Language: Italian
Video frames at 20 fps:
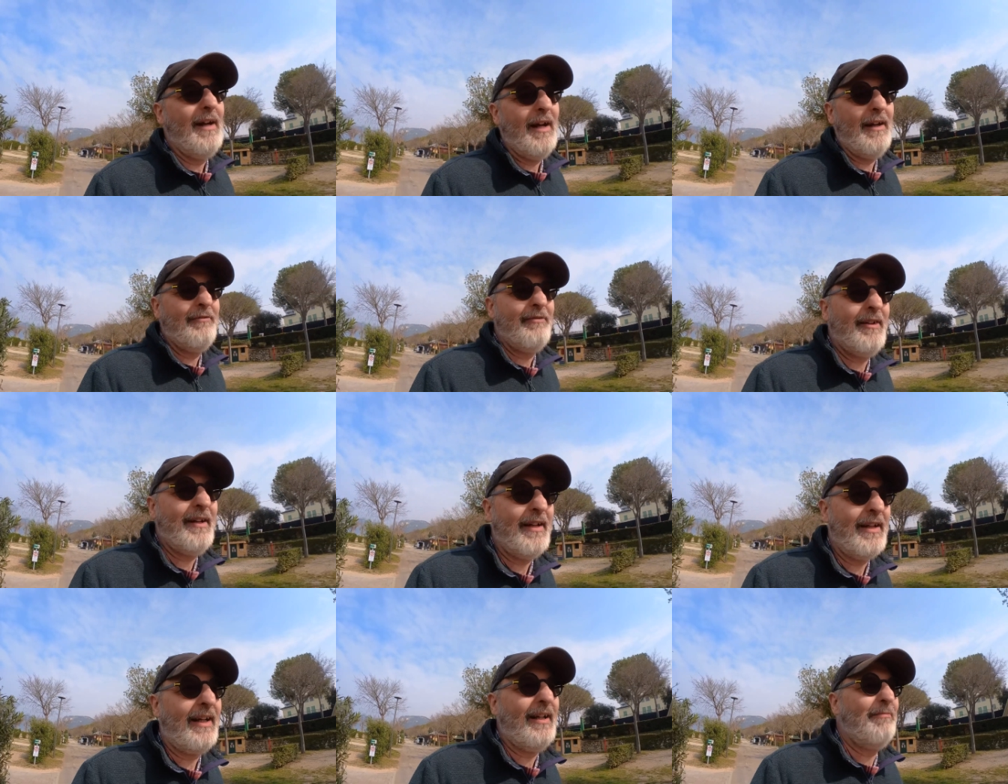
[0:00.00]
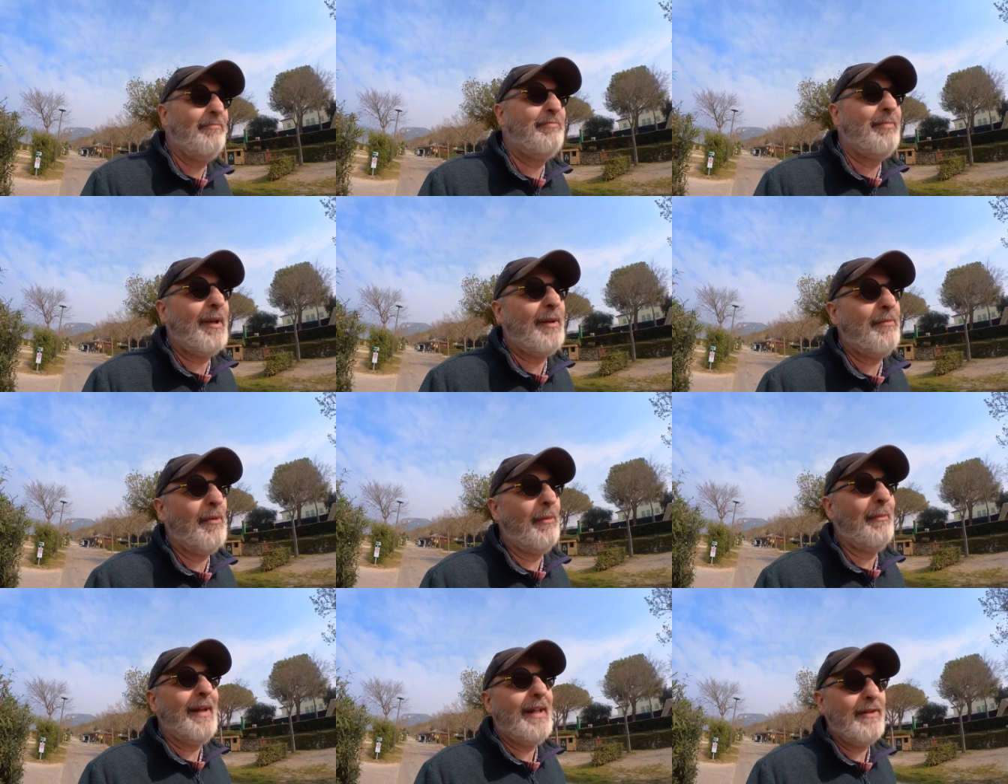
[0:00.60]
a fare il
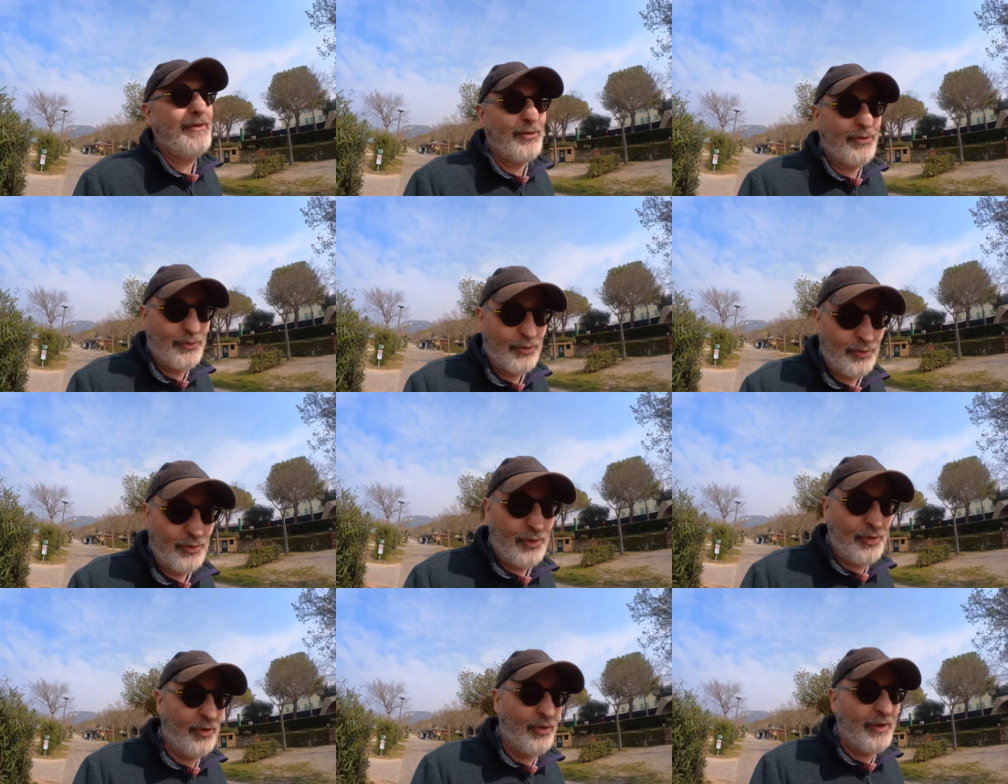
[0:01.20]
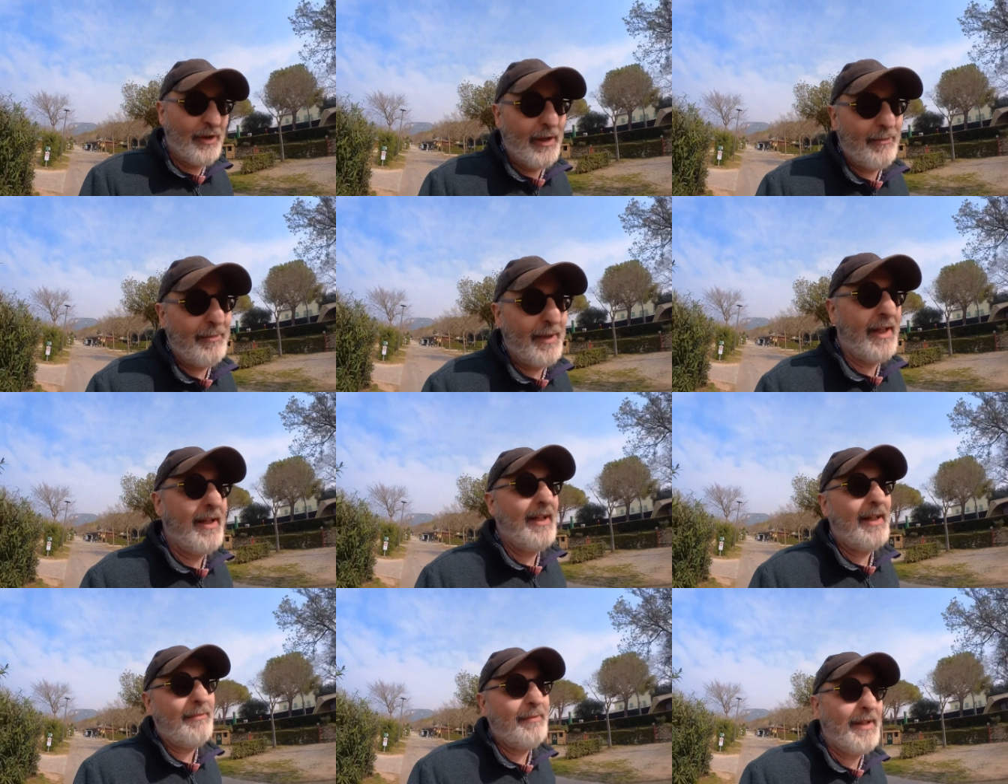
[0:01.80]
primo mezzo turno di
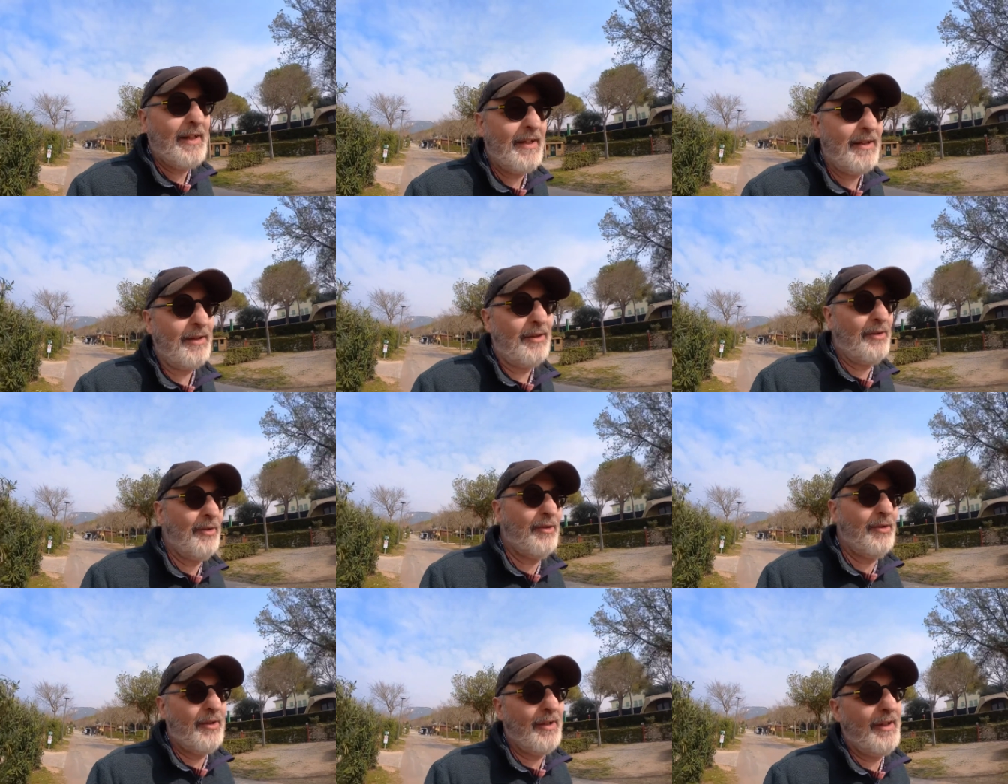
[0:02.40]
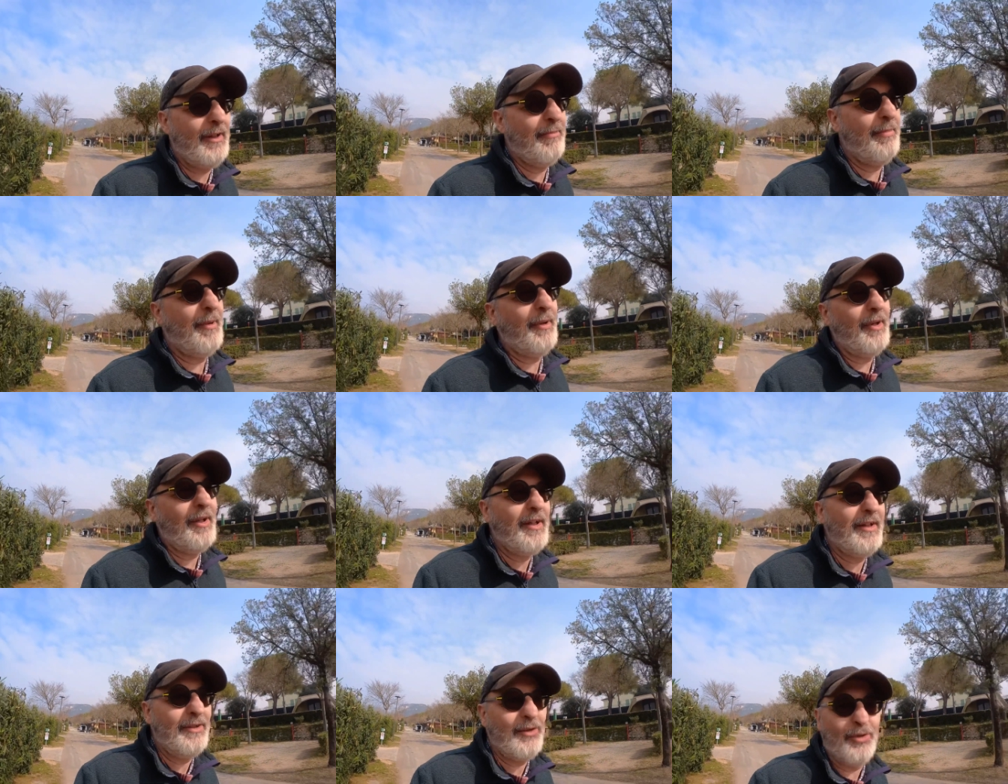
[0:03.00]
ambientamento e
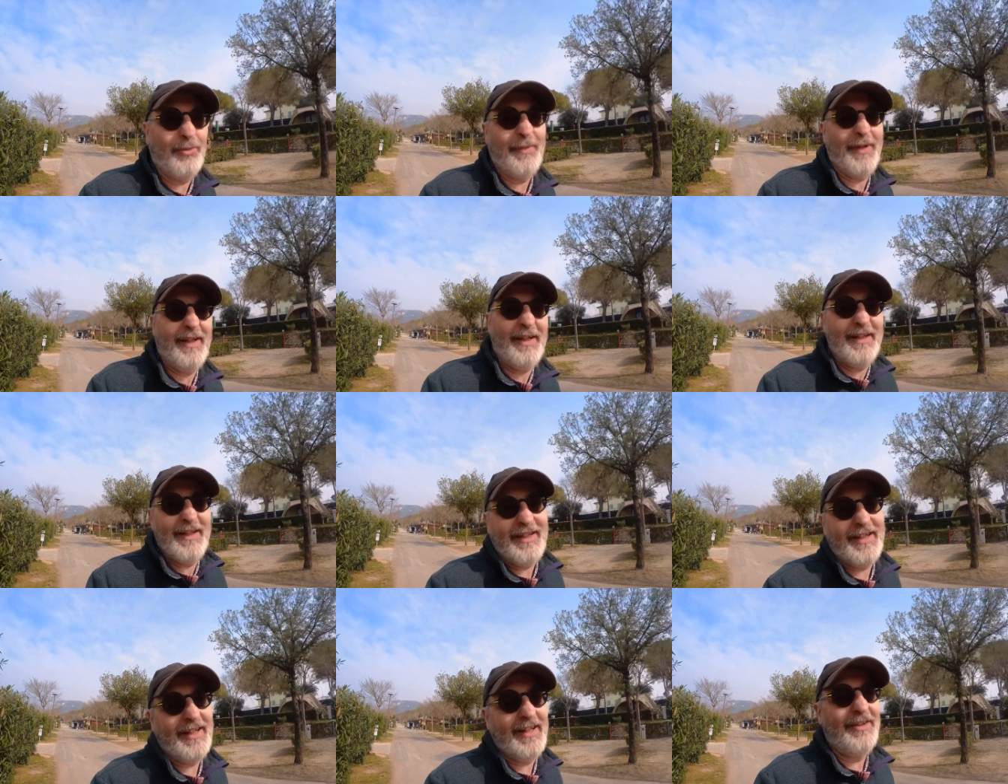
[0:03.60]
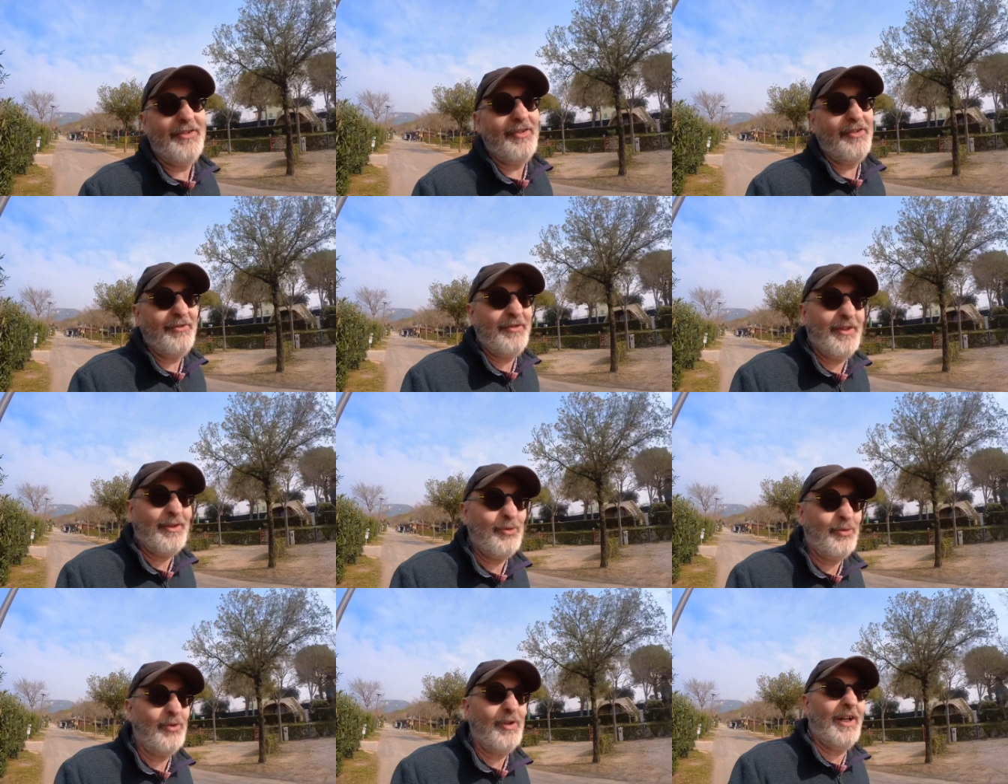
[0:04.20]
poi domenica si
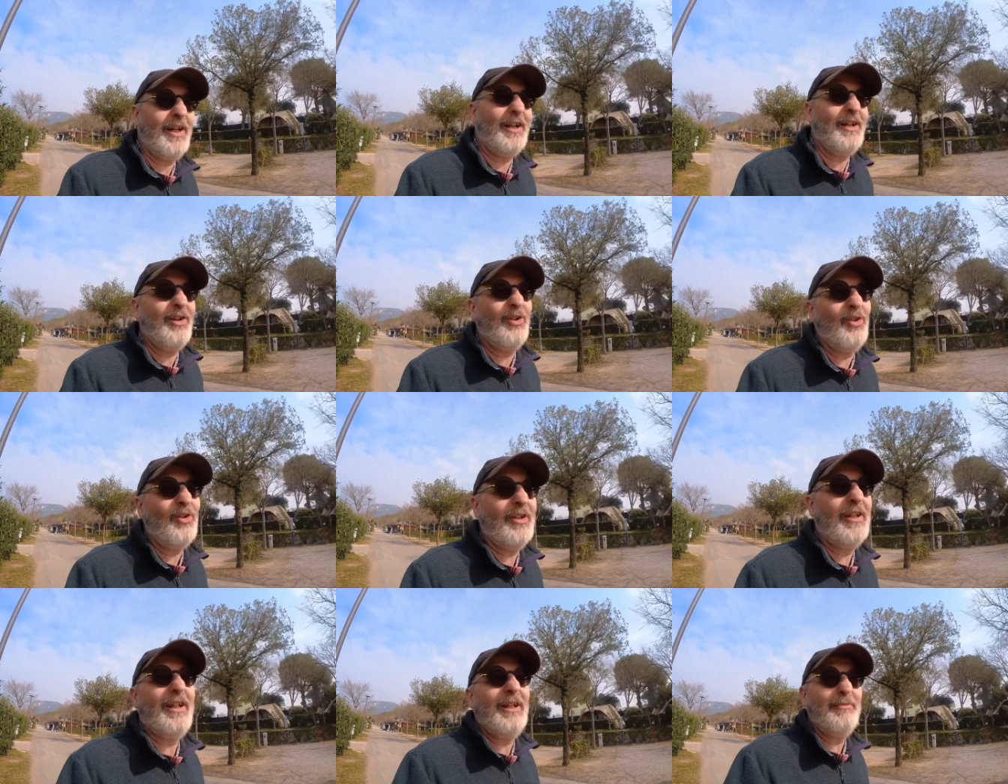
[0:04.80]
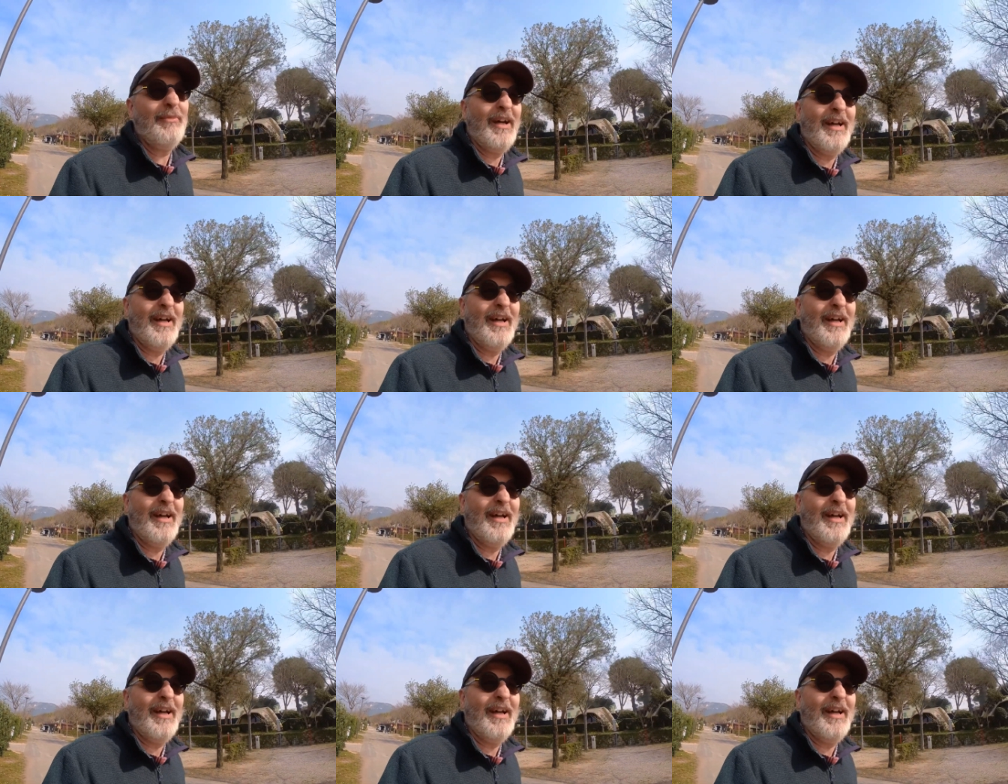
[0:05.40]
fa tutta la notte,